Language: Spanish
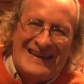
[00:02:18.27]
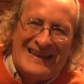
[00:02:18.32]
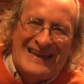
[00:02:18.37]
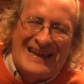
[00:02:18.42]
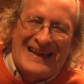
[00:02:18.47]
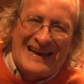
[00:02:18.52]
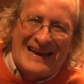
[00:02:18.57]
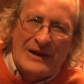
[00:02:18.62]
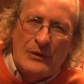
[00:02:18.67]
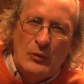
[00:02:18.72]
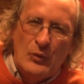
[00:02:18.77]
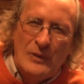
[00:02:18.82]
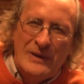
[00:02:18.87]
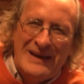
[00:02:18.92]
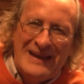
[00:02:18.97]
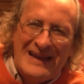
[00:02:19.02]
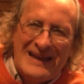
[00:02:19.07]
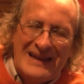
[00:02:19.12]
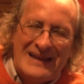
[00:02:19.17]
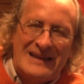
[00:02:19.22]
que
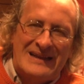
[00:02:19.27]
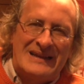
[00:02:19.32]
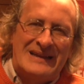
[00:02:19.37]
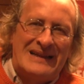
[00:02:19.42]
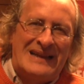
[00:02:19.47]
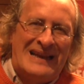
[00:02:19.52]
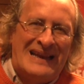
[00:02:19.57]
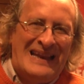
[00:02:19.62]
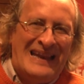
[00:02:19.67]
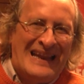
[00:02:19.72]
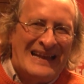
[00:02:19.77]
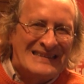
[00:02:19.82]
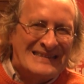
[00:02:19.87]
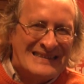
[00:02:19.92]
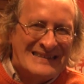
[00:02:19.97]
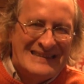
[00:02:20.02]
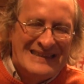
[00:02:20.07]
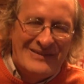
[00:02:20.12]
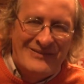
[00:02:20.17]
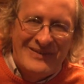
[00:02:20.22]
reúna
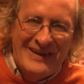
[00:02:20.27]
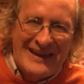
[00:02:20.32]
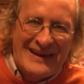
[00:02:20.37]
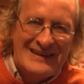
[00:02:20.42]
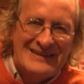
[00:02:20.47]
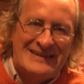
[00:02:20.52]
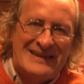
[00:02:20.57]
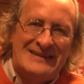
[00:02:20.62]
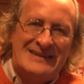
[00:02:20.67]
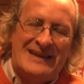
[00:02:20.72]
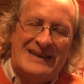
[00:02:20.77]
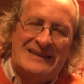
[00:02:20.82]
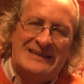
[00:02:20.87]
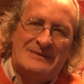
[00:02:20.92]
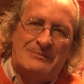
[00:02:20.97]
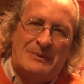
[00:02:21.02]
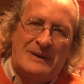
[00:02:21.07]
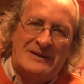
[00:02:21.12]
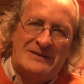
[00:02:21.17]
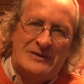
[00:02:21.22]
las diversas
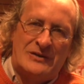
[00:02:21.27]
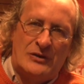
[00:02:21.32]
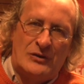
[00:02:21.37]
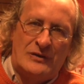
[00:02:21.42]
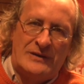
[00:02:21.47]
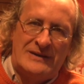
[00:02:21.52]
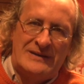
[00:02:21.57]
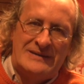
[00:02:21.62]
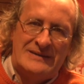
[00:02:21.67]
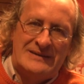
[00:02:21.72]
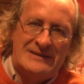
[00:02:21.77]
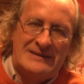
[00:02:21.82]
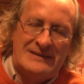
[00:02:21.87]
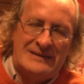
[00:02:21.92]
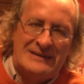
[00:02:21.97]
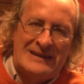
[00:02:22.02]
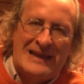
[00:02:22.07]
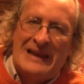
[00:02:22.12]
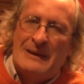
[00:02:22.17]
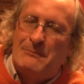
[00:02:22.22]
expresiones
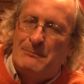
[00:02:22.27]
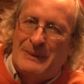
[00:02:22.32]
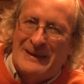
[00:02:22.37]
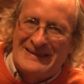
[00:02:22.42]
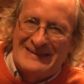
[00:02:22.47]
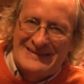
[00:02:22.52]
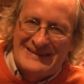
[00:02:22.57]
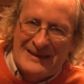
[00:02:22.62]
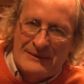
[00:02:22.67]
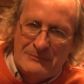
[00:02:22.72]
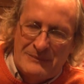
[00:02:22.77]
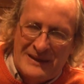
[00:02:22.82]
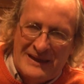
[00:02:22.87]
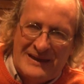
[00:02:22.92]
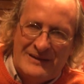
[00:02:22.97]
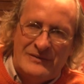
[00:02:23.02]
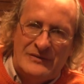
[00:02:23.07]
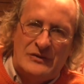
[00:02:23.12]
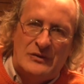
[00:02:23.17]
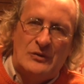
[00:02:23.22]
del
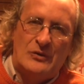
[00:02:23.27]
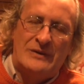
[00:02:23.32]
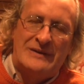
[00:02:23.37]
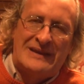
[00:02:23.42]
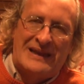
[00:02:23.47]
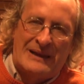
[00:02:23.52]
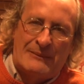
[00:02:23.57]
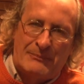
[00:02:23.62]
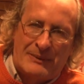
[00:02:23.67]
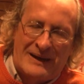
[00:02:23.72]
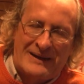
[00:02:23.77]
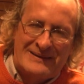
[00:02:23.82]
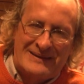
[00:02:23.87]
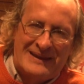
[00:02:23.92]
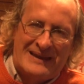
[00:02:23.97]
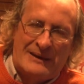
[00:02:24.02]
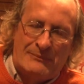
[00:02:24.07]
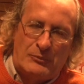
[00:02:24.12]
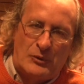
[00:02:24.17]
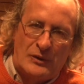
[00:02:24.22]
pensamiento y de la
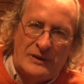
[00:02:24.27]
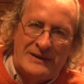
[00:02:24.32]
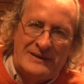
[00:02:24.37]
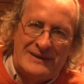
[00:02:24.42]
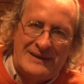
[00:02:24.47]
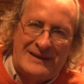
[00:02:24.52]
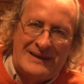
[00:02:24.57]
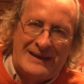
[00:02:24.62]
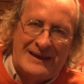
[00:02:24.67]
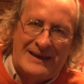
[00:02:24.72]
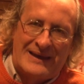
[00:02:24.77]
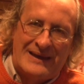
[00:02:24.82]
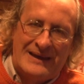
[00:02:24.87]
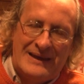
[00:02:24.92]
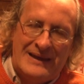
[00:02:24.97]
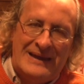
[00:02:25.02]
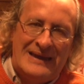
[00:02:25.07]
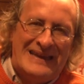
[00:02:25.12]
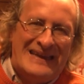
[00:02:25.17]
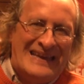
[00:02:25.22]
práctica política.
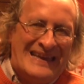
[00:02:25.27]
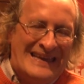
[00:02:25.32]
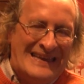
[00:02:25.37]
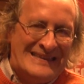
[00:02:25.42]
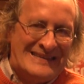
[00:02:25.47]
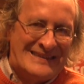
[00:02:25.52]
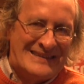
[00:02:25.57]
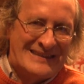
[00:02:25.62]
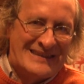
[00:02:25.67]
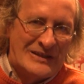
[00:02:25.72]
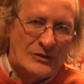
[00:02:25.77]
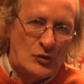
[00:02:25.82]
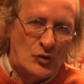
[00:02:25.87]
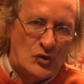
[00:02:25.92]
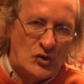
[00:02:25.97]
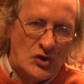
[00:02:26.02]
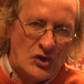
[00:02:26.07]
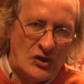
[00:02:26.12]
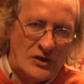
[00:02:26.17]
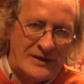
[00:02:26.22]

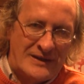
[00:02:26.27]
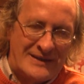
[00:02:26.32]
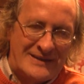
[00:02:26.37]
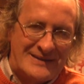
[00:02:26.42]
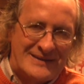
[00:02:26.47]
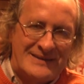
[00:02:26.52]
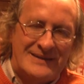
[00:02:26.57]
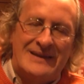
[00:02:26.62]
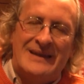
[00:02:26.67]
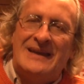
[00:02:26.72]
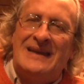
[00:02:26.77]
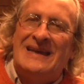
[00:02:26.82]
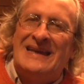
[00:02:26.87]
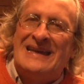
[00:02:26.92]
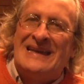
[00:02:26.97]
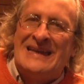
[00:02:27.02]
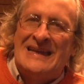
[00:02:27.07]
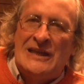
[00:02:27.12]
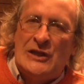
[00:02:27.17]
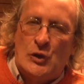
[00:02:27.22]
Instituciones
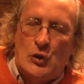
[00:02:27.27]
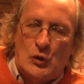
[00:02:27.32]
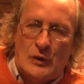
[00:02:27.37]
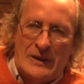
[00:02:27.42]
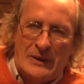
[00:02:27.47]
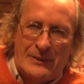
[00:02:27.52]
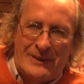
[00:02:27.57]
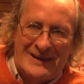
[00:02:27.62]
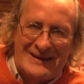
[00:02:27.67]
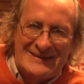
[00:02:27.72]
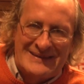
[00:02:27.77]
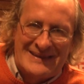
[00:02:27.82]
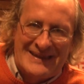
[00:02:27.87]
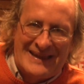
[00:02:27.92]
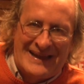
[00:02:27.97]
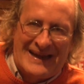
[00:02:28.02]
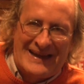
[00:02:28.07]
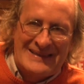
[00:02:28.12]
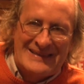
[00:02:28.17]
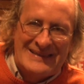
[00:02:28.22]
y
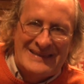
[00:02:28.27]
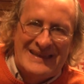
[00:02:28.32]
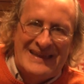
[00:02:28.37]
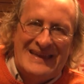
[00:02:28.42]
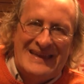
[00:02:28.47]
universidad